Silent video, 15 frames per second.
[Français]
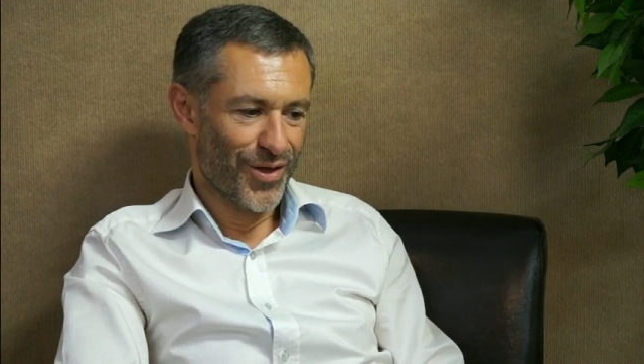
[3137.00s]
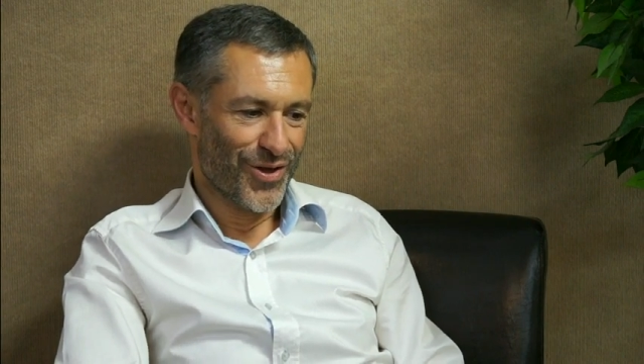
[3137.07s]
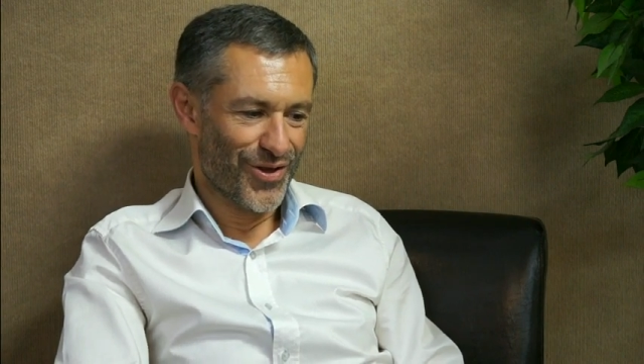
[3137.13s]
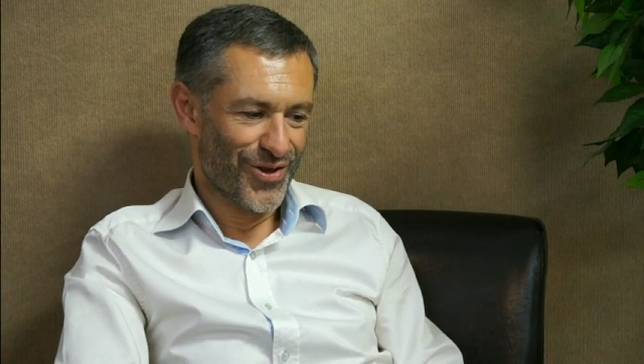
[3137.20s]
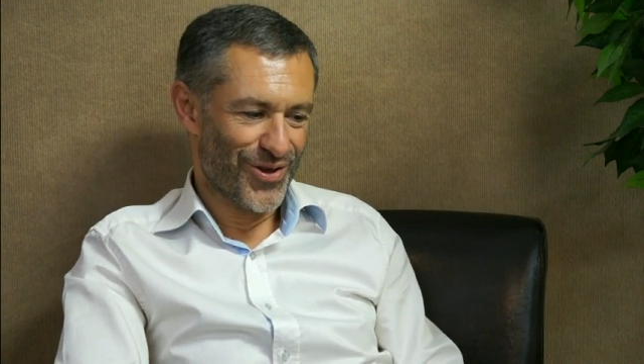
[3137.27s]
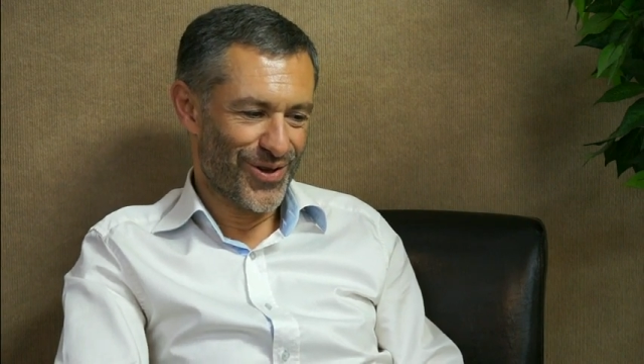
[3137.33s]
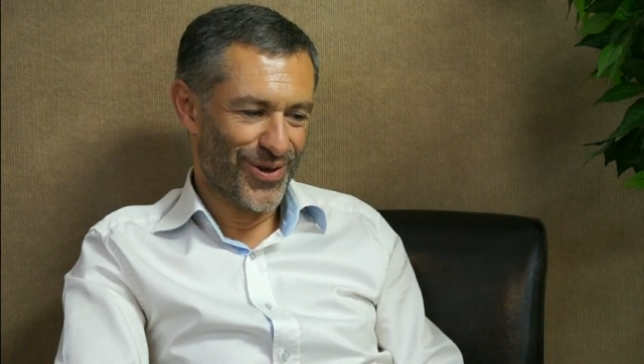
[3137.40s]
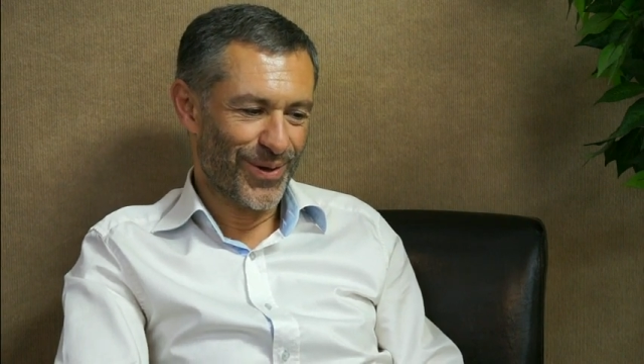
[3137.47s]

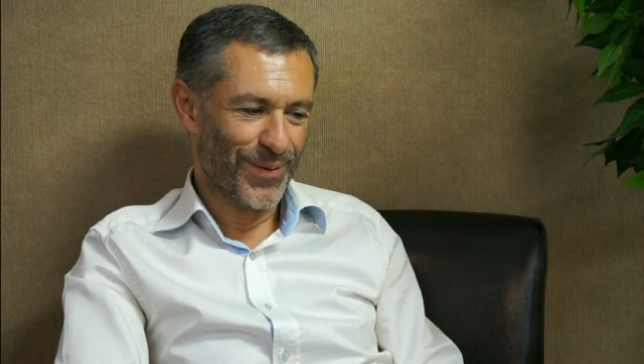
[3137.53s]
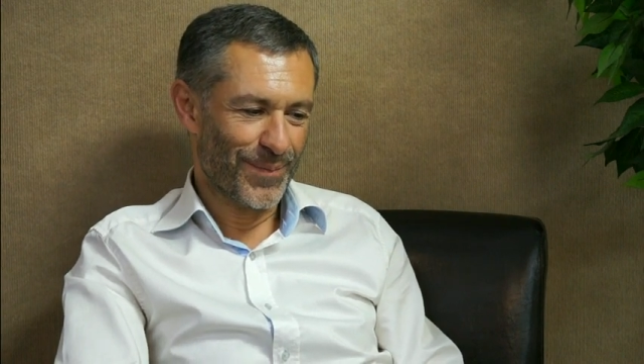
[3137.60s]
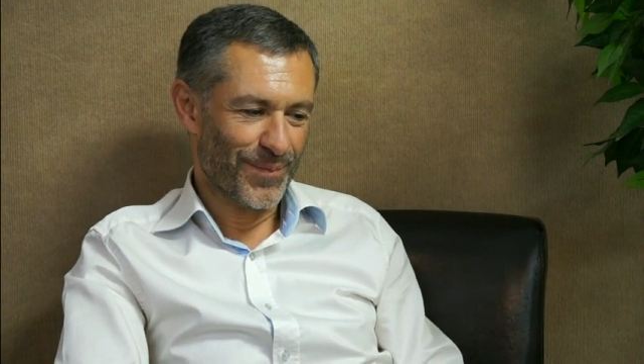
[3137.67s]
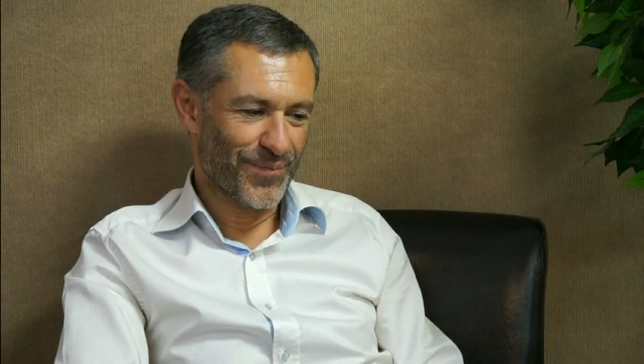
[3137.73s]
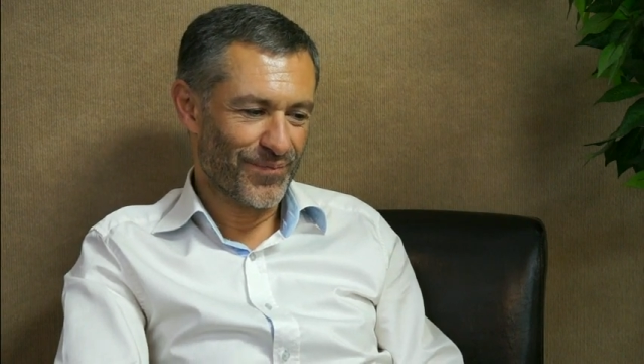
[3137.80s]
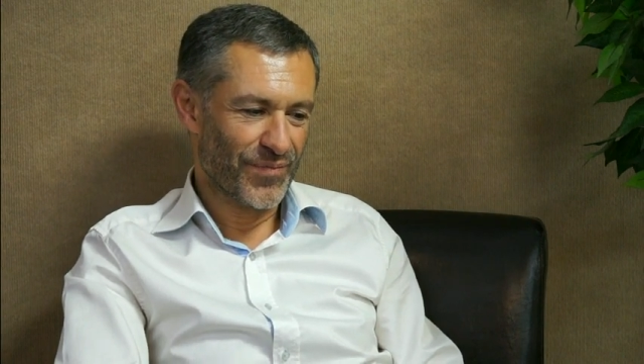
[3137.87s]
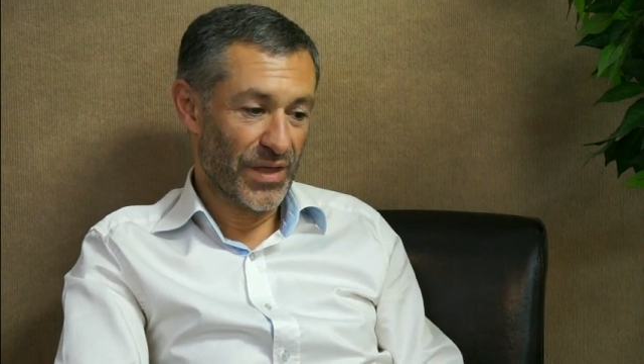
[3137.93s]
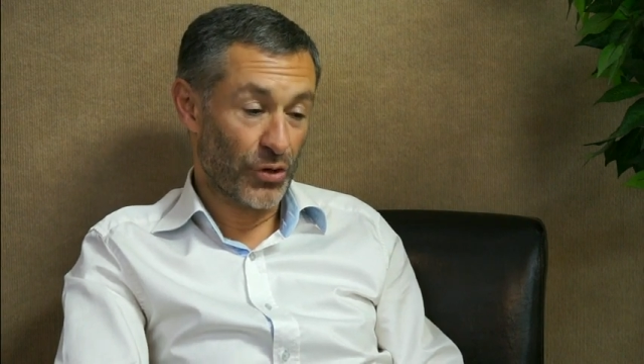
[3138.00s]
Euh,
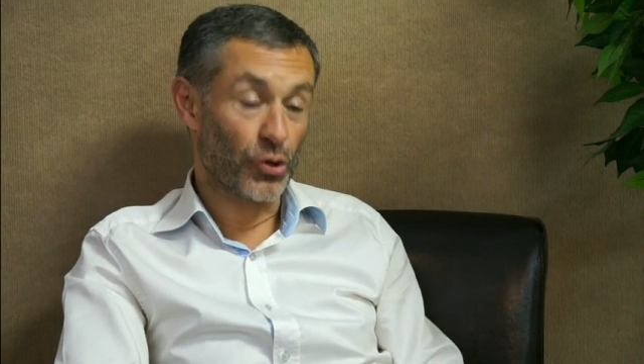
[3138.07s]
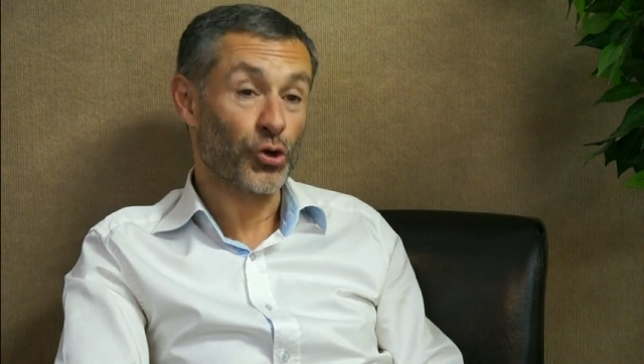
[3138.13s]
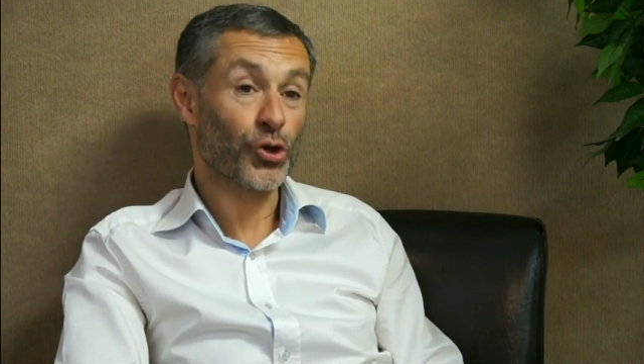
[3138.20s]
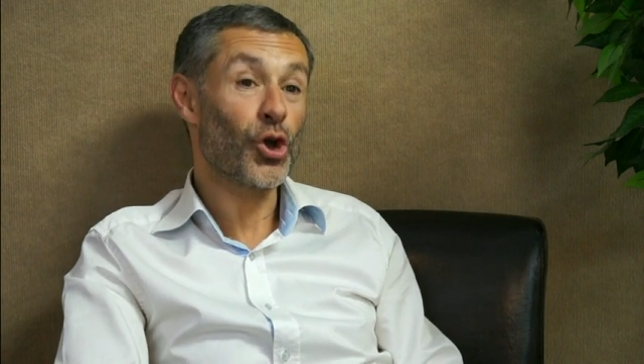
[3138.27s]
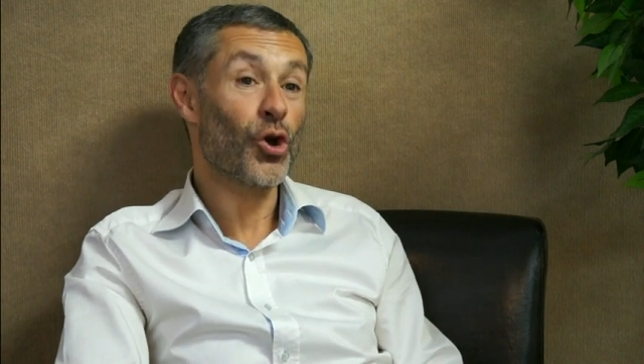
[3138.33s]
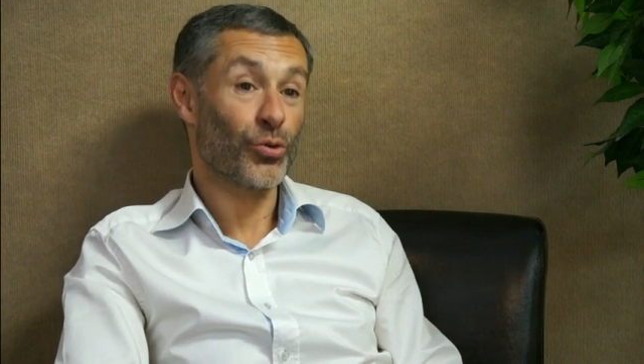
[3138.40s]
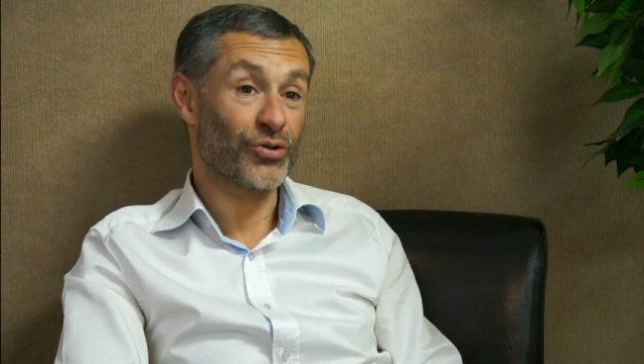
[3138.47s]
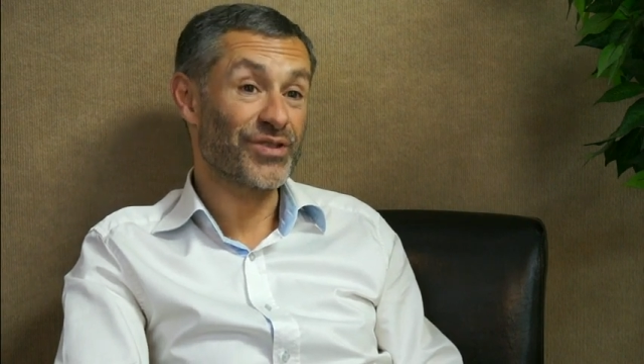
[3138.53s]
et que le
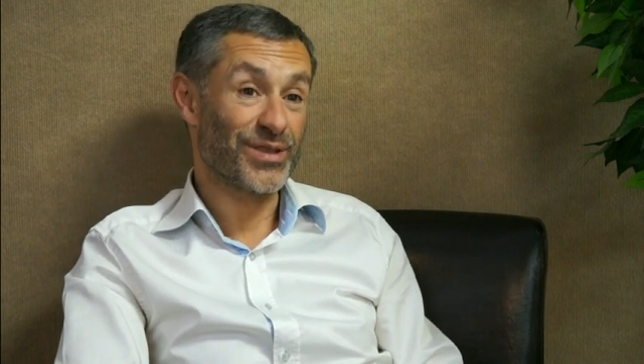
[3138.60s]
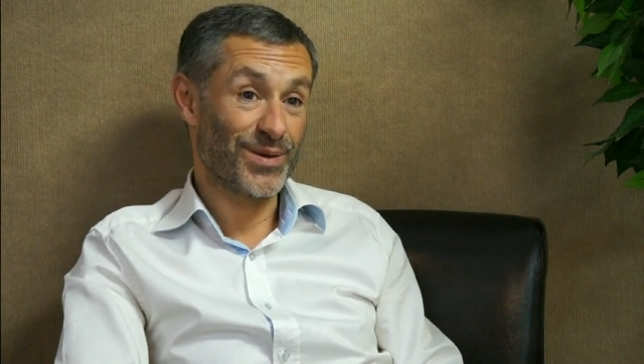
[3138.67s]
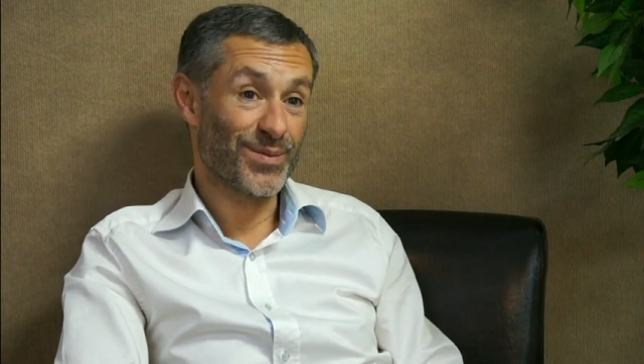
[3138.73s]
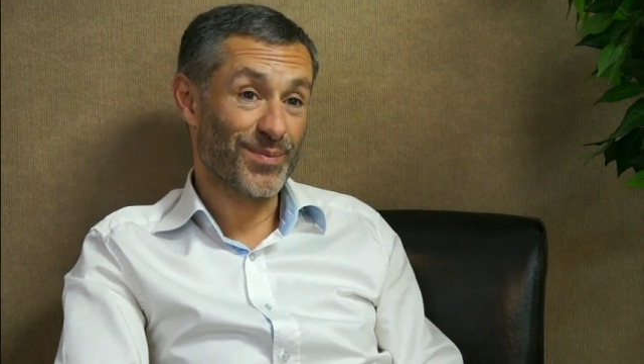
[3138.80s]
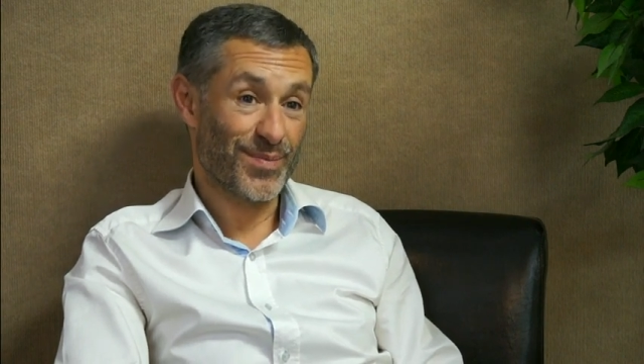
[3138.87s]
cœur aussi